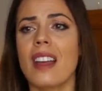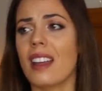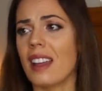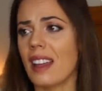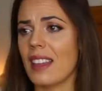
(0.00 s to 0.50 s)

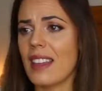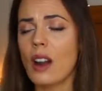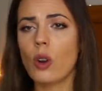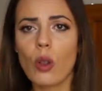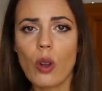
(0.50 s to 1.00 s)
eh, de
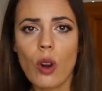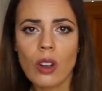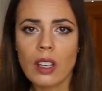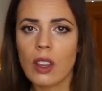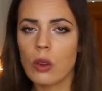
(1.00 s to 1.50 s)

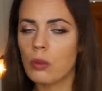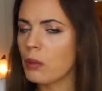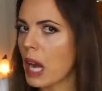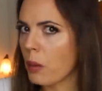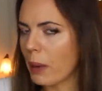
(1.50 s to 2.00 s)
algodón que de un
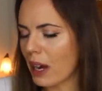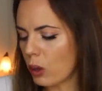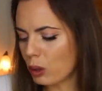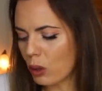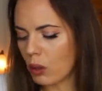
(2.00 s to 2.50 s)
verano
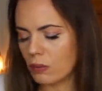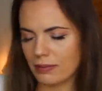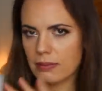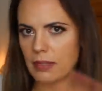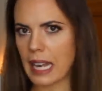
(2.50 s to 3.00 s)
para otro
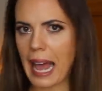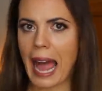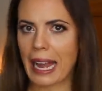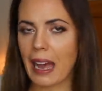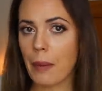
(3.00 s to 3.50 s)
mm,
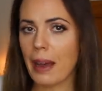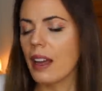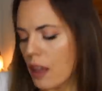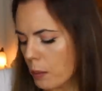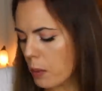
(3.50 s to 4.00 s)
la acaba,
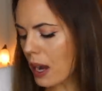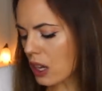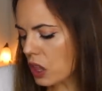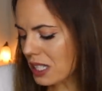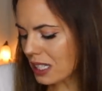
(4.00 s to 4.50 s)
pues
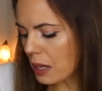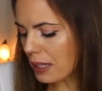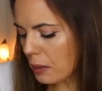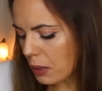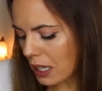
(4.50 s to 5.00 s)
necesitaba
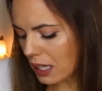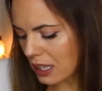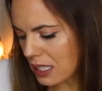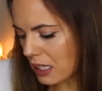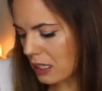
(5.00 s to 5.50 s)
reponer
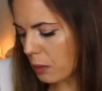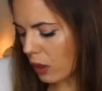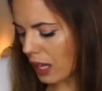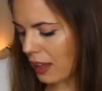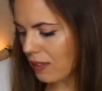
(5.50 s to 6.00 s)
de ese
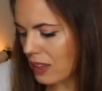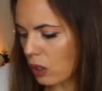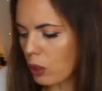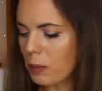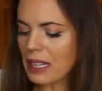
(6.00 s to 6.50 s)
tipo de, de
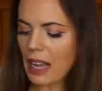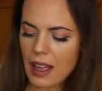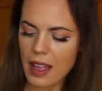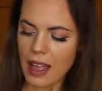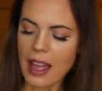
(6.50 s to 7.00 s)
ropita
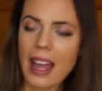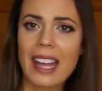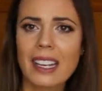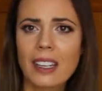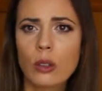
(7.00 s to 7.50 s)

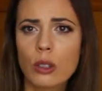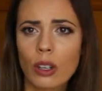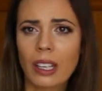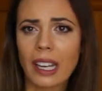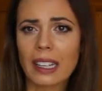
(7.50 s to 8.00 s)
en New
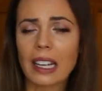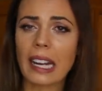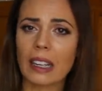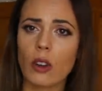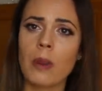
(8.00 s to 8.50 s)
Yorker, que la
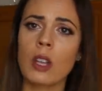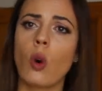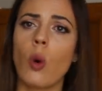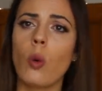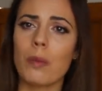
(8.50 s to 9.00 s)

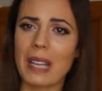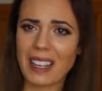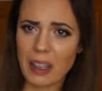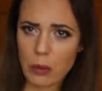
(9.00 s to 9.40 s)
recomiendo, mirad qué